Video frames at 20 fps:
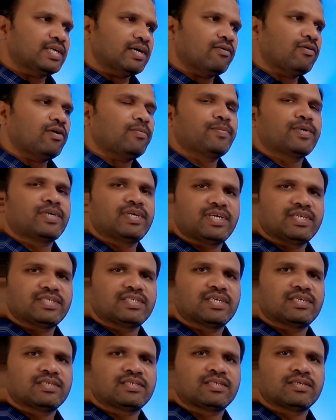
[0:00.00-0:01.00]
డెవలప్డ్
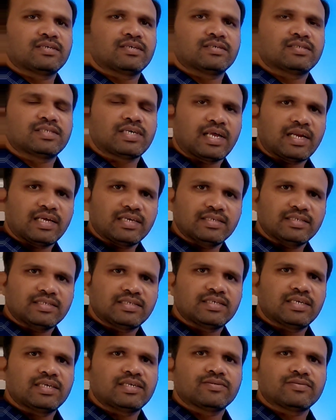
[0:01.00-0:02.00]
నేషన్స్ చాలా
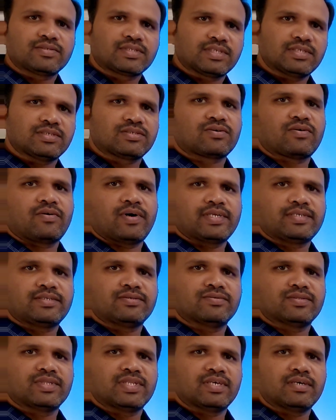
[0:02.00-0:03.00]
ఇనిషియేటివ్స్
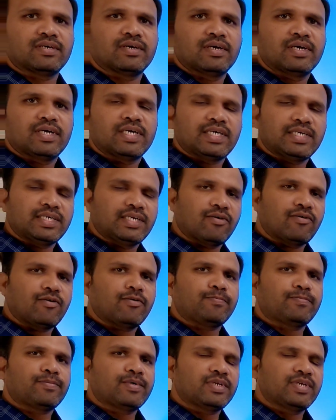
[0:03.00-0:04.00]
తీసుకోవాల్సి ఉంది ఈ
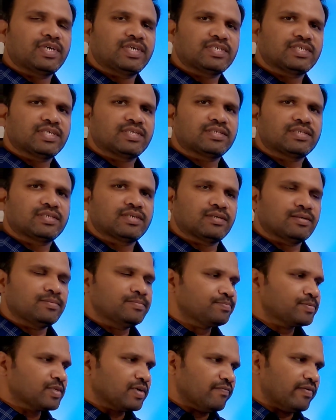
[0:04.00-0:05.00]
డెవలప్డ్ నేషన్స్
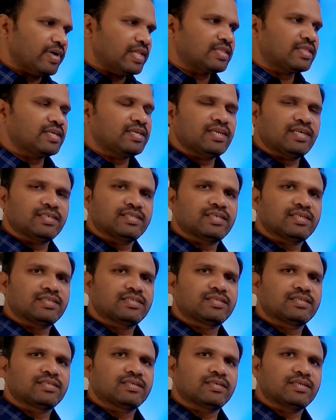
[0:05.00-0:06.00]
వెల్తీ
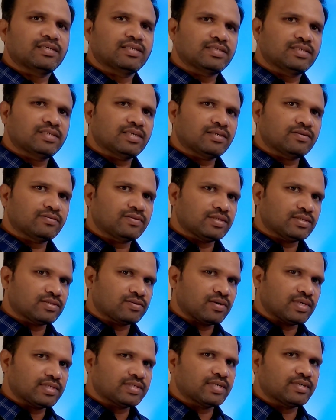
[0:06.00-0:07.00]
నేషన్స్ ఇనిషియేటివ్
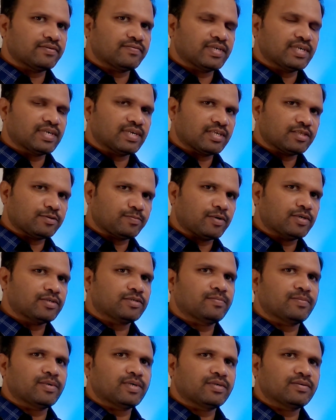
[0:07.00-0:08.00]
తీసుకోవాల్సినటువంటి
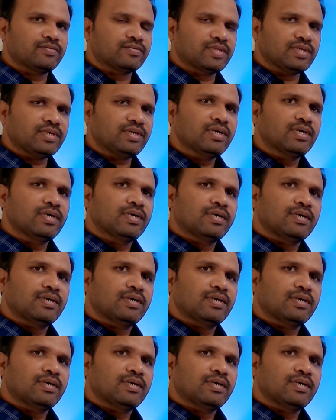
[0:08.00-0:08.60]
రెస్పాన్సిబిలిటీ ఉంది